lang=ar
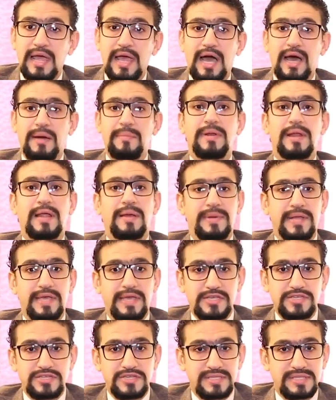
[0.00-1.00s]
عبر
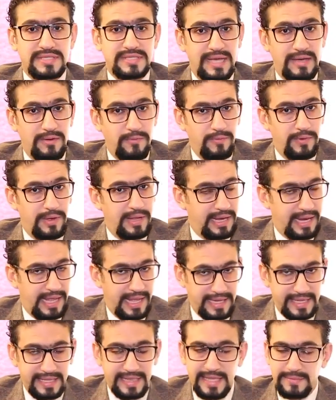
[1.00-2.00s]
الابلكيشنز او
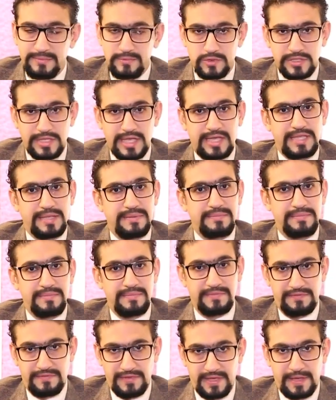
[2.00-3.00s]
الحاجات اللي هي بتستخدم
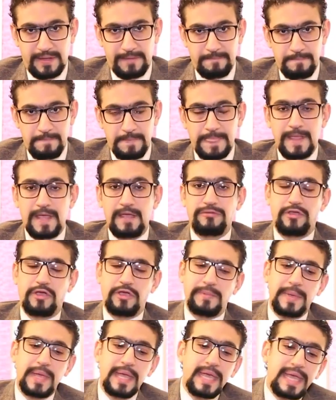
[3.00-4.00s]
فيها
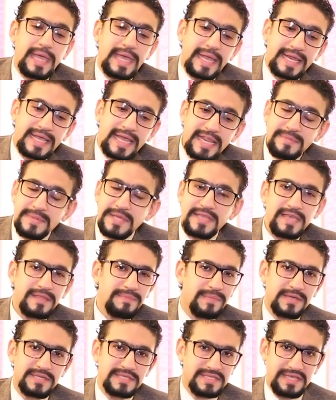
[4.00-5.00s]
طيب الجريمه ديت
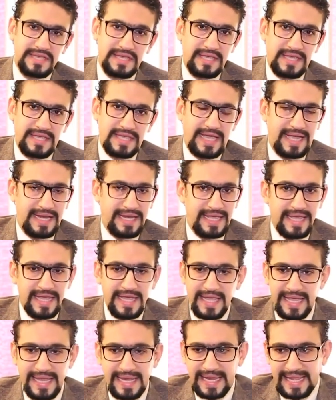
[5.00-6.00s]
بقصد ايه يعني
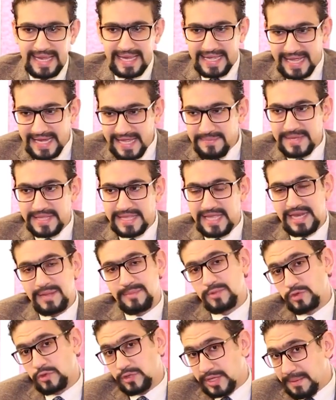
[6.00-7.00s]
الجريمه دي اللي
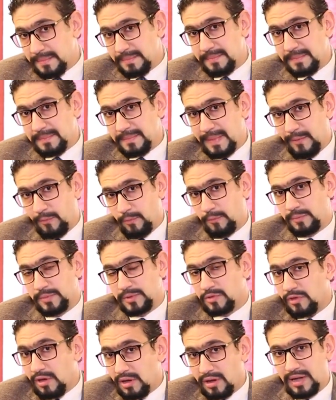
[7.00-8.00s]
بتتم او
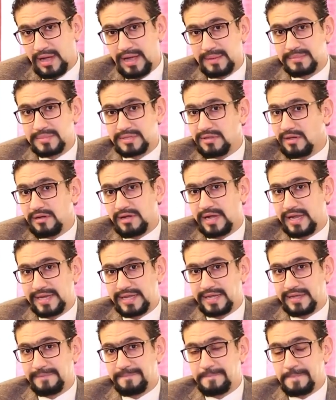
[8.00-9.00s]
بتقع بتقع
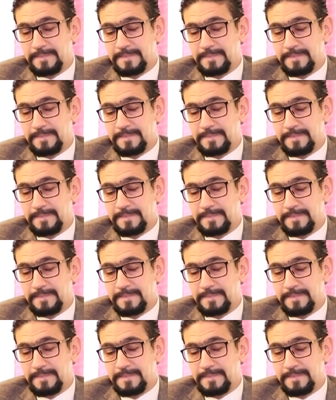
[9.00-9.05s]
ليه